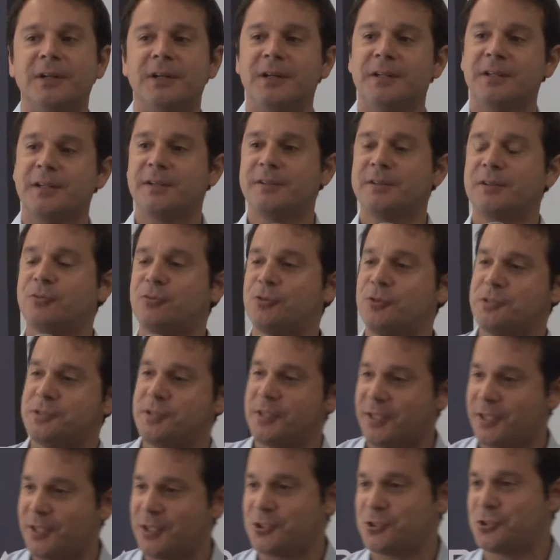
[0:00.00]
E ainda vou ser
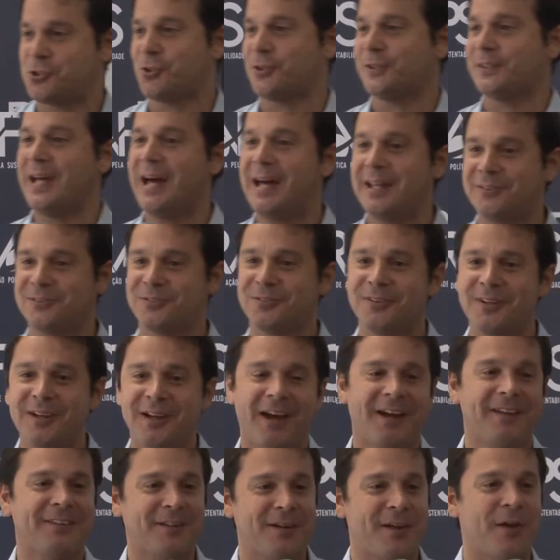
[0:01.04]
questionado,
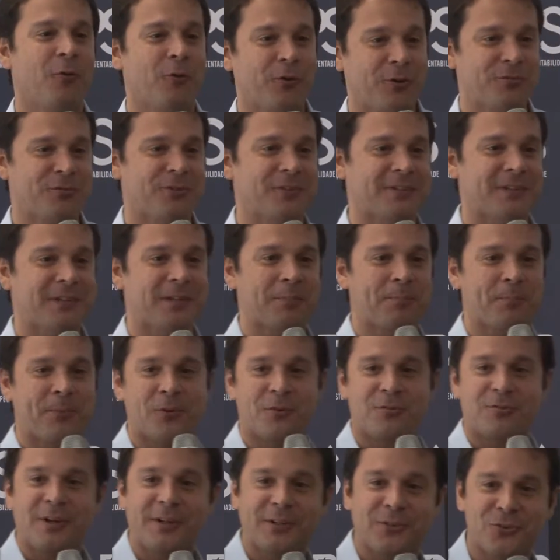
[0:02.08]
ainda eu que vou ter que
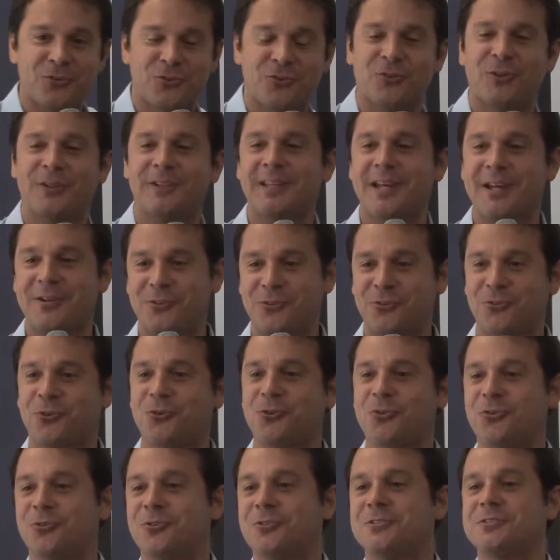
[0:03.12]
provar que eu sou honesto
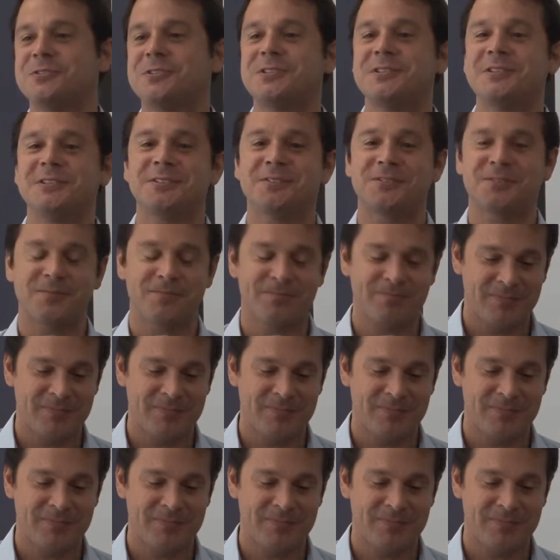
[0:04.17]
todos os dias.